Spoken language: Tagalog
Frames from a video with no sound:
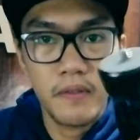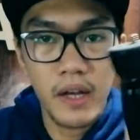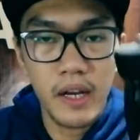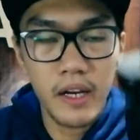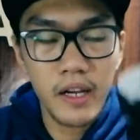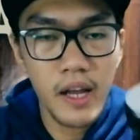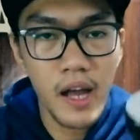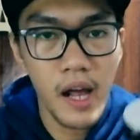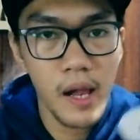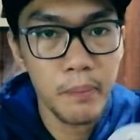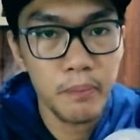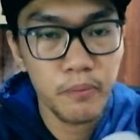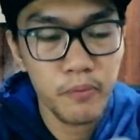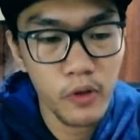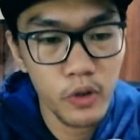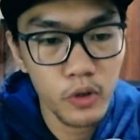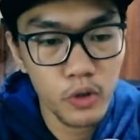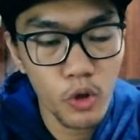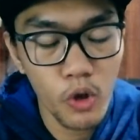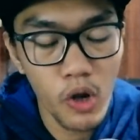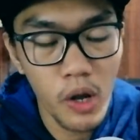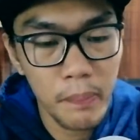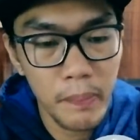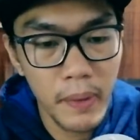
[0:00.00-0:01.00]
Very helpful
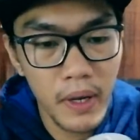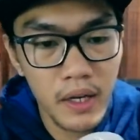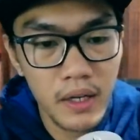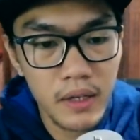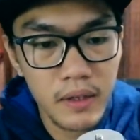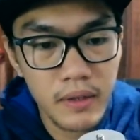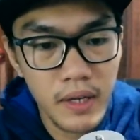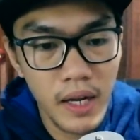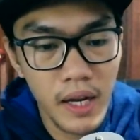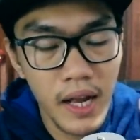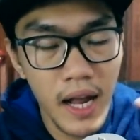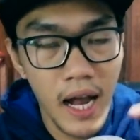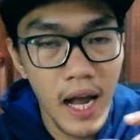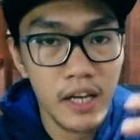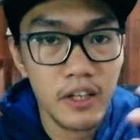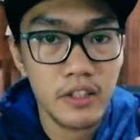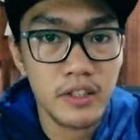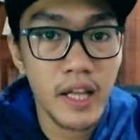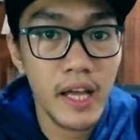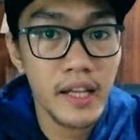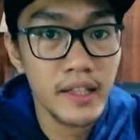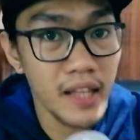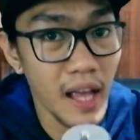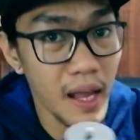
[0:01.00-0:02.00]
to kapag
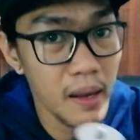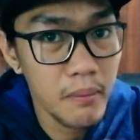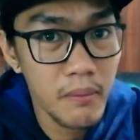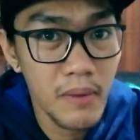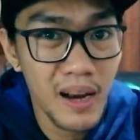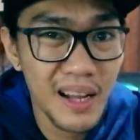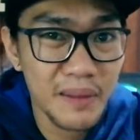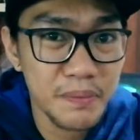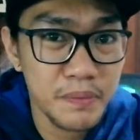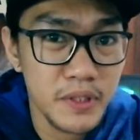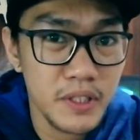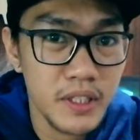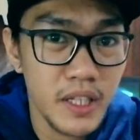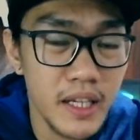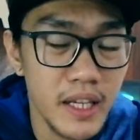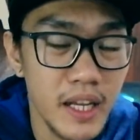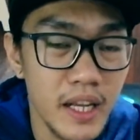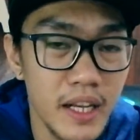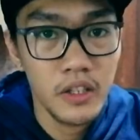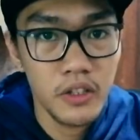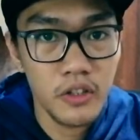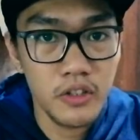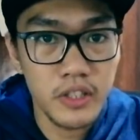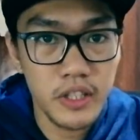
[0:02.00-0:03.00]
nag-ano tayo, time-lapse,
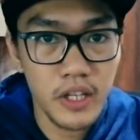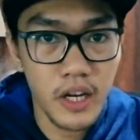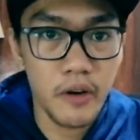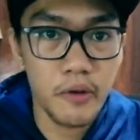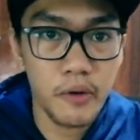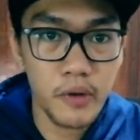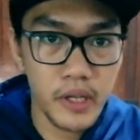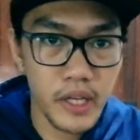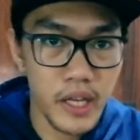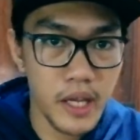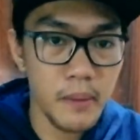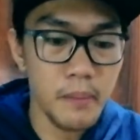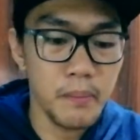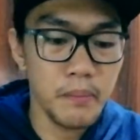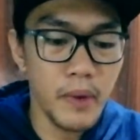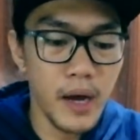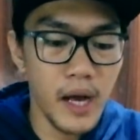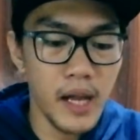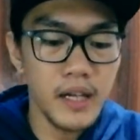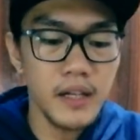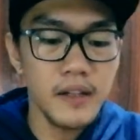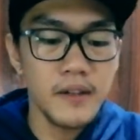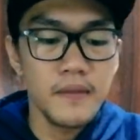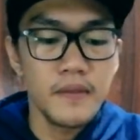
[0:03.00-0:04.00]
ganyan. Using our
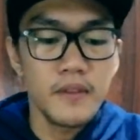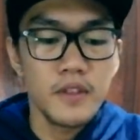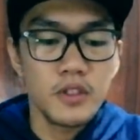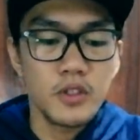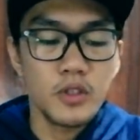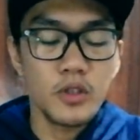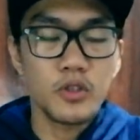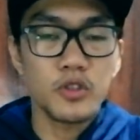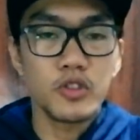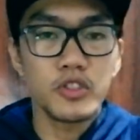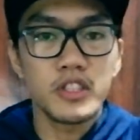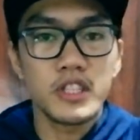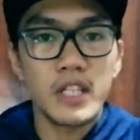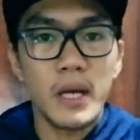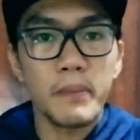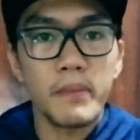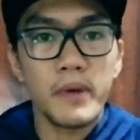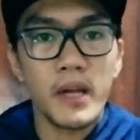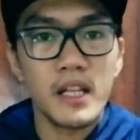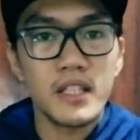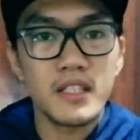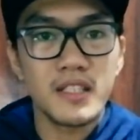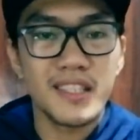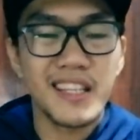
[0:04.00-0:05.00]
gimbal. So good
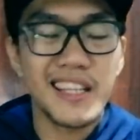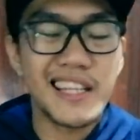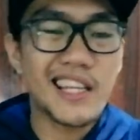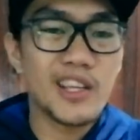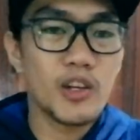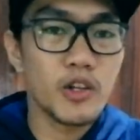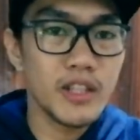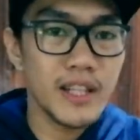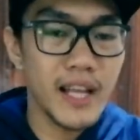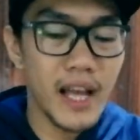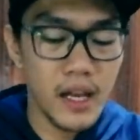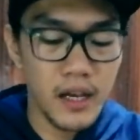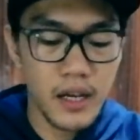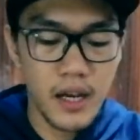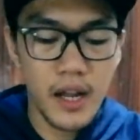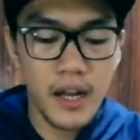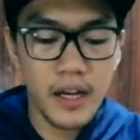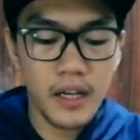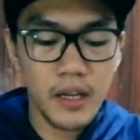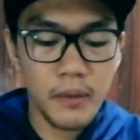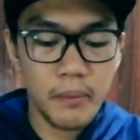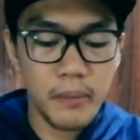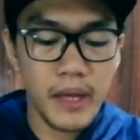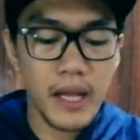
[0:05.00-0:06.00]
job kay Zayon dahil
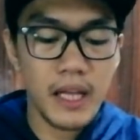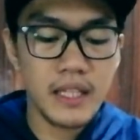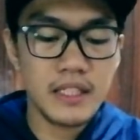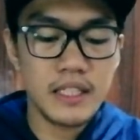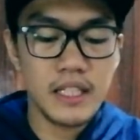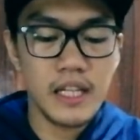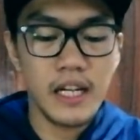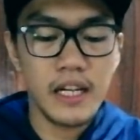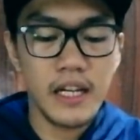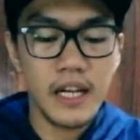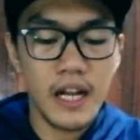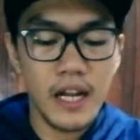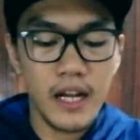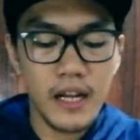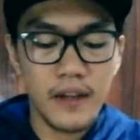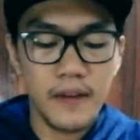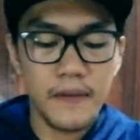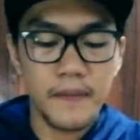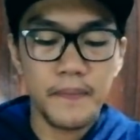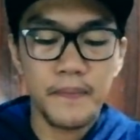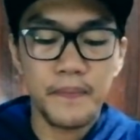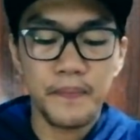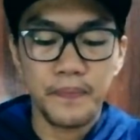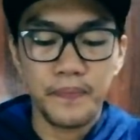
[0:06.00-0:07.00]
uh, nagbigay sila ng
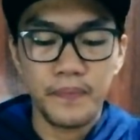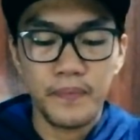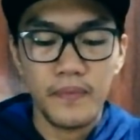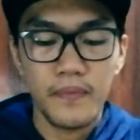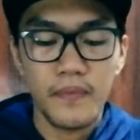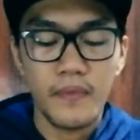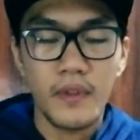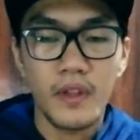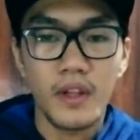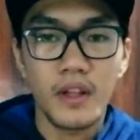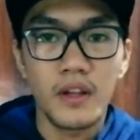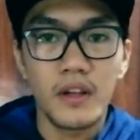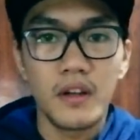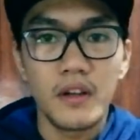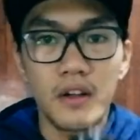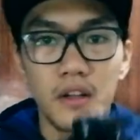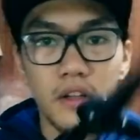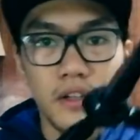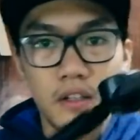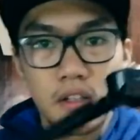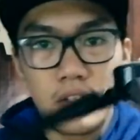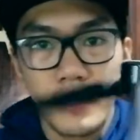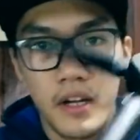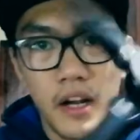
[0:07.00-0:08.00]

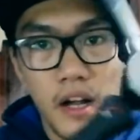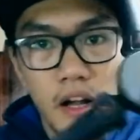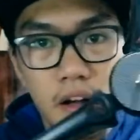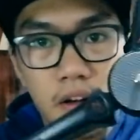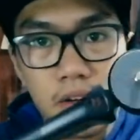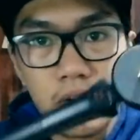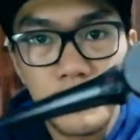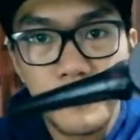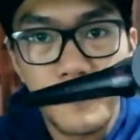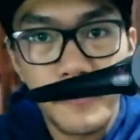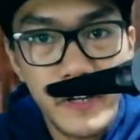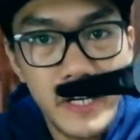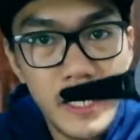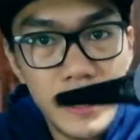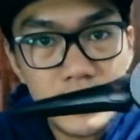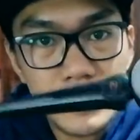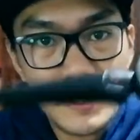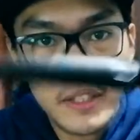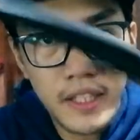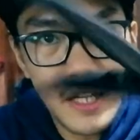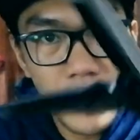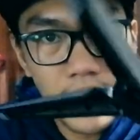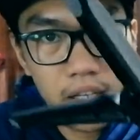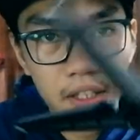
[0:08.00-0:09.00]
ng free
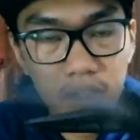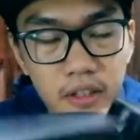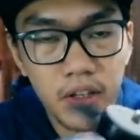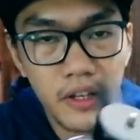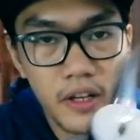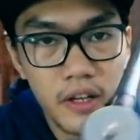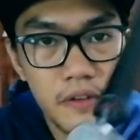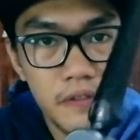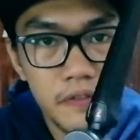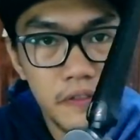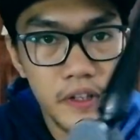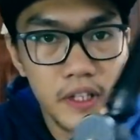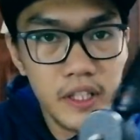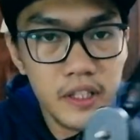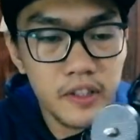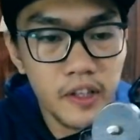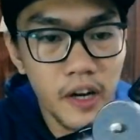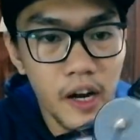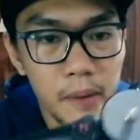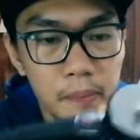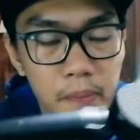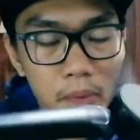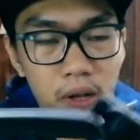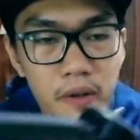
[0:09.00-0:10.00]
stand, okay, free
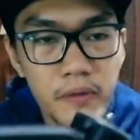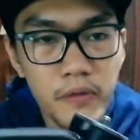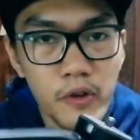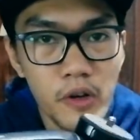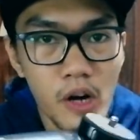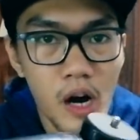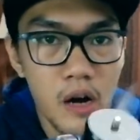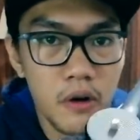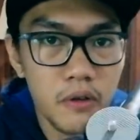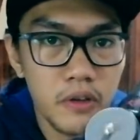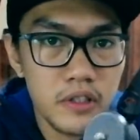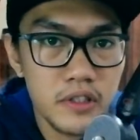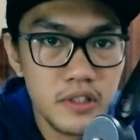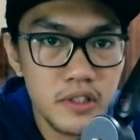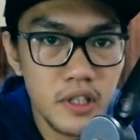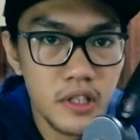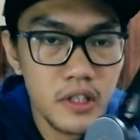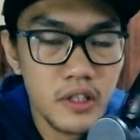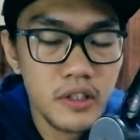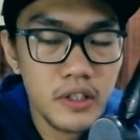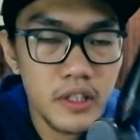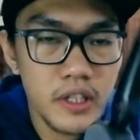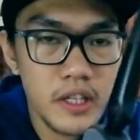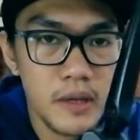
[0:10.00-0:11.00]
tripod for our
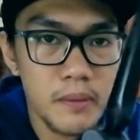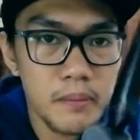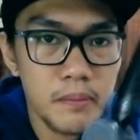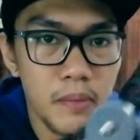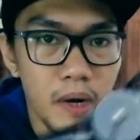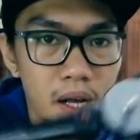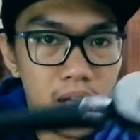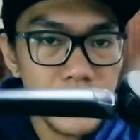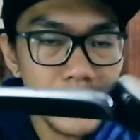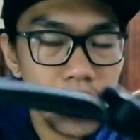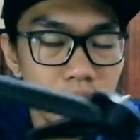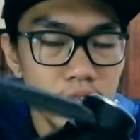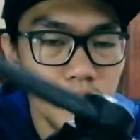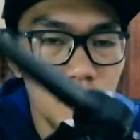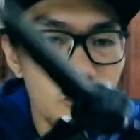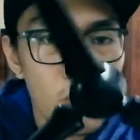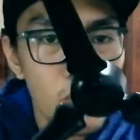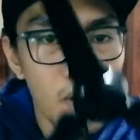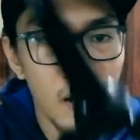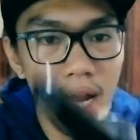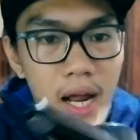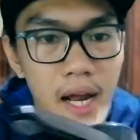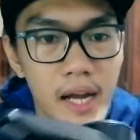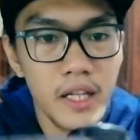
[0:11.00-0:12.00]
Xeon gimbal dahil kung
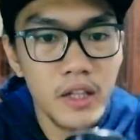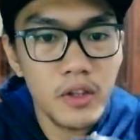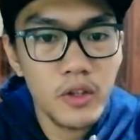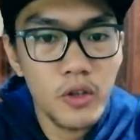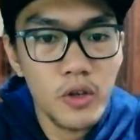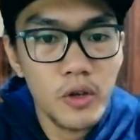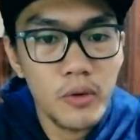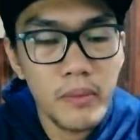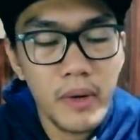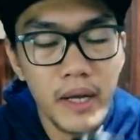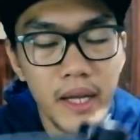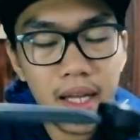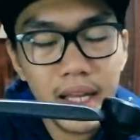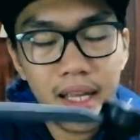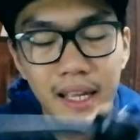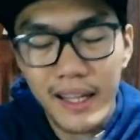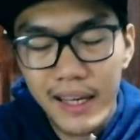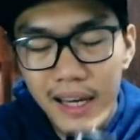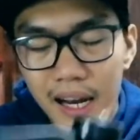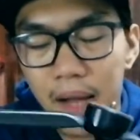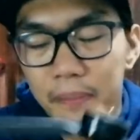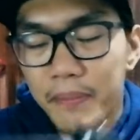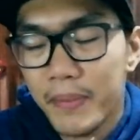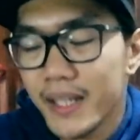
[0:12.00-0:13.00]
wala ito,
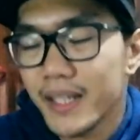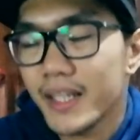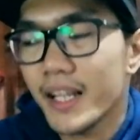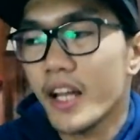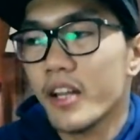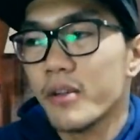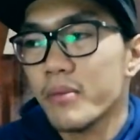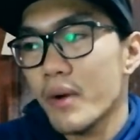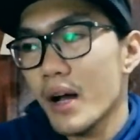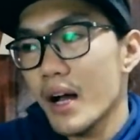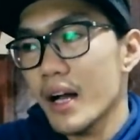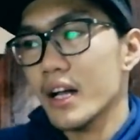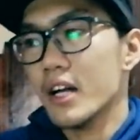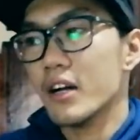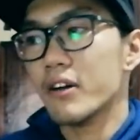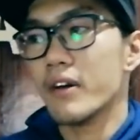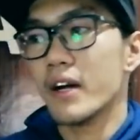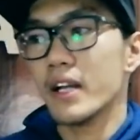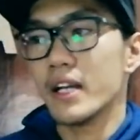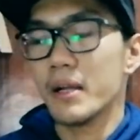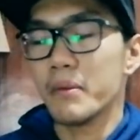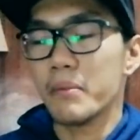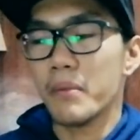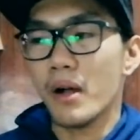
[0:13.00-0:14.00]
mahihirapan tayo
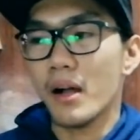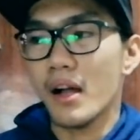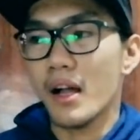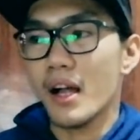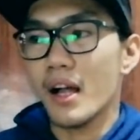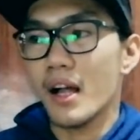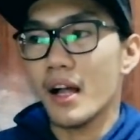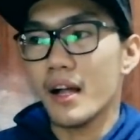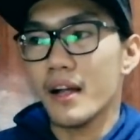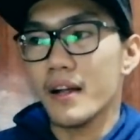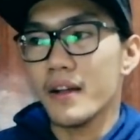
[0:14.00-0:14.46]
makagawa ng mga